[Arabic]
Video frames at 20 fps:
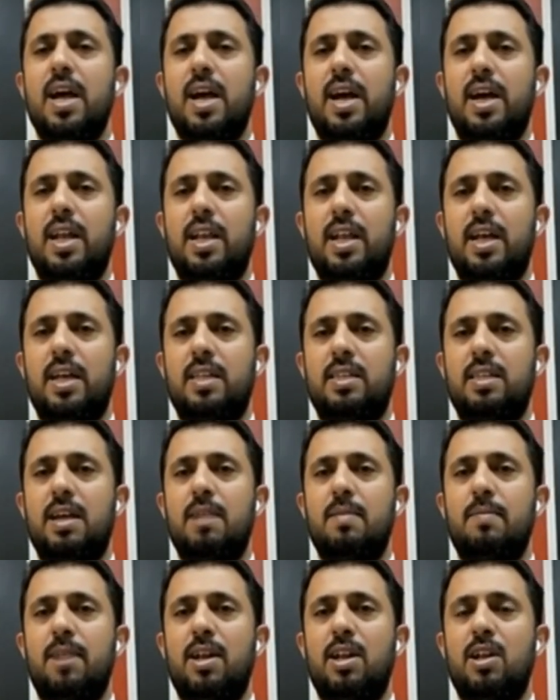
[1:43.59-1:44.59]

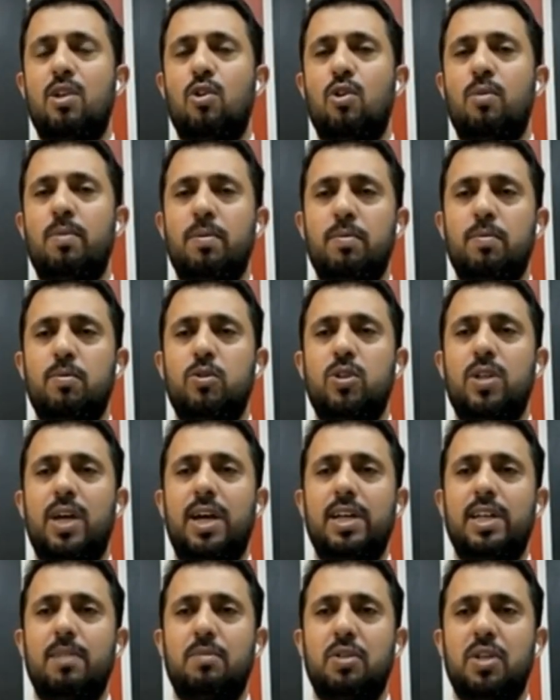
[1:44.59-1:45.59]
التابعه للامم
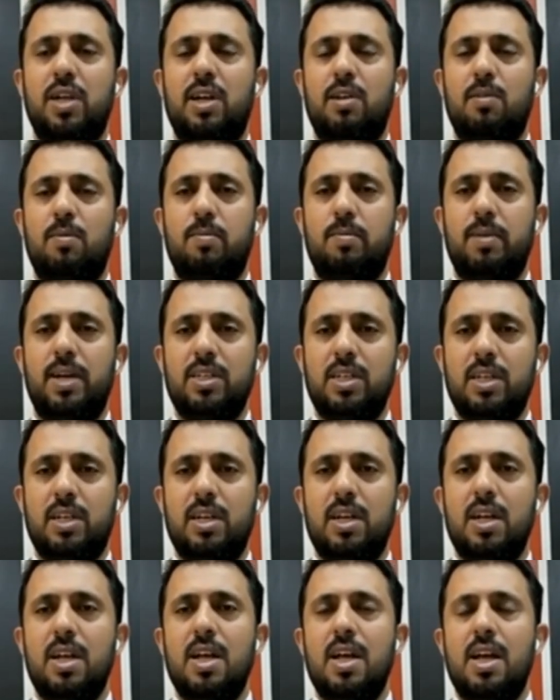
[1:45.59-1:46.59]
المتحده بشكل مباشر
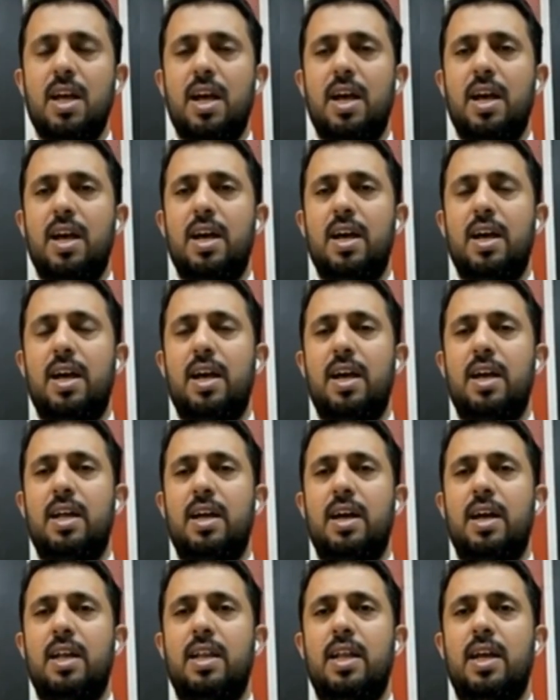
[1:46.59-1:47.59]
آه،
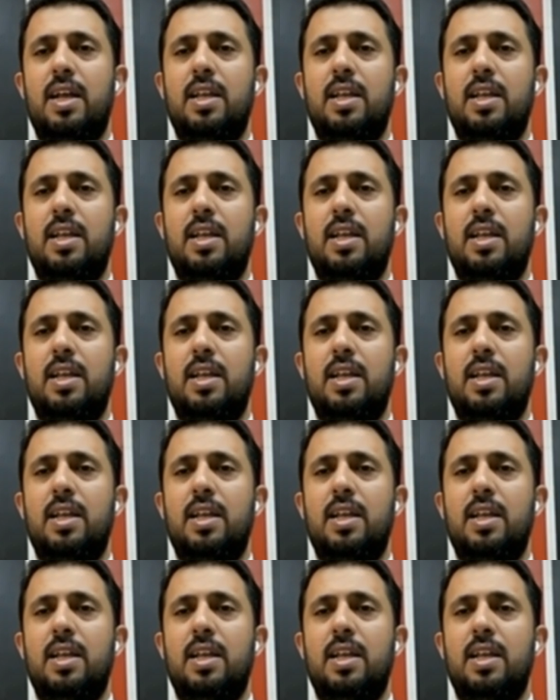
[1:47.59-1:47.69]
آه،